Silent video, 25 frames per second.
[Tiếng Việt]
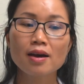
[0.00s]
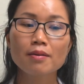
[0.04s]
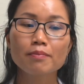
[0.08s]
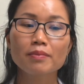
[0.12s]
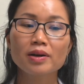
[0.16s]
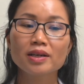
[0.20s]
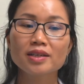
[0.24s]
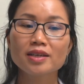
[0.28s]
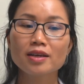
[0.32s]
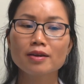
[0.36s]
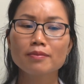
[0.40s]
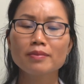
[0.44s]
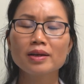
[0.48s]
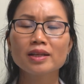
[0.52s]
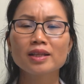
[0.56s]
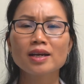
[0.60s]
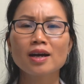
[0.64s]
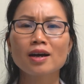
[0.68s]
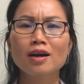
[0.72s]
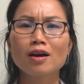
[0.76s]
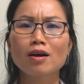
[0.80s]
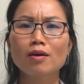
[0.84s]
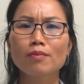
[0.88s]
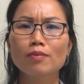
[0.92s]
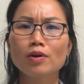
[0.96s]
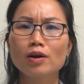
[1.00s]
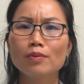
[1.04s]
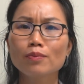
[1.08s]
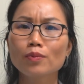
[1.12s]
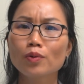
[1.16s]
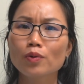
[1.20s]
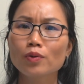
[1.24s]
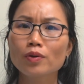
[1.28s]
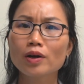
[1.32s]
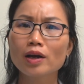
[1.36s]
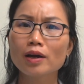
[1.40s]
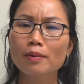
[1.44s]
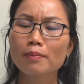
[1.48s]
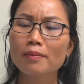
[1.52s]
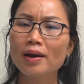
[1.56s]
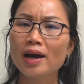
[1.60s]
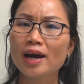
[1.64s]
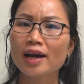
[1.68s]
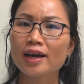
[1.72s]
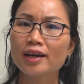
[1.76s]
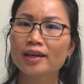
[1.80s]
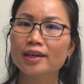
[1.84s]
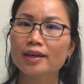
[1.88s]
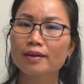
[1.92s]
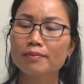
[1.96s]
bởi vì Meta không có muốn các
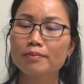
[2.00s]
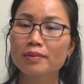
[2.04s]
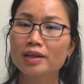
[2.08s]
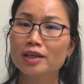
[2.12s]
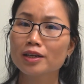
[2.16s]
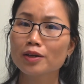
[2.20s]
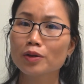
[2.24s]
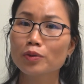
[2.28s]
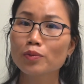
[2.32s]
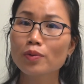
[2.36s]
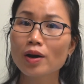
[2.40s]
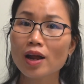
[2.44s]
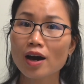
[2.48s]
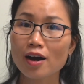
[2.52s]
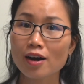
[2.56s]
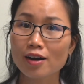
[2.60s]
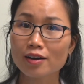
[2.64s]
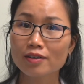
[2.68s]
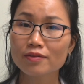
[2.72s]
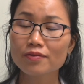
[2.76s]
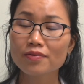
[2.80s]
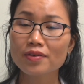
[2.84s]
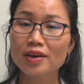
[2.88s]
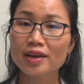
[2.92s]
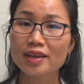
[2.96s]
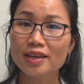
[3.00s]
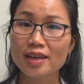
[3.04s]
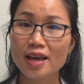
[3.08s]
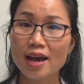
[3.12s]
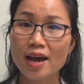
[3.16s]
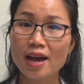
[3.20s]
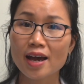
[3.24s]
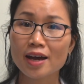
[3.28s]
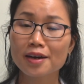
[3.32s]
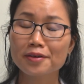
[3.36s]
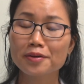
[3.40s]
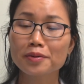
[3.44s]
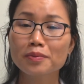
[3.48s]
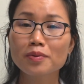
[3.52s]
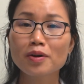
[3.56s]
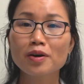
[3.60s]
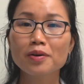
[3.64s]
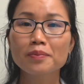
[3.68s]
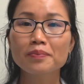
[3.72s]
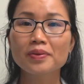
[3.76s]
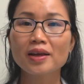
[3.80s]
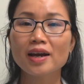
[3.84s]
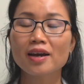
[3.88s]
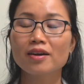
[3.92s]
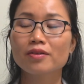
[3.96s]
bạn bị lú lẫn về già đúng
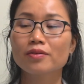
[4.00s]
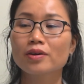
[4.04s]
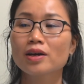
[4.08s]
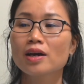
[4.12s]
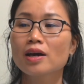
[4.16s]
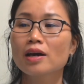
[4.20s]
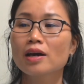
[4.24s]
không nào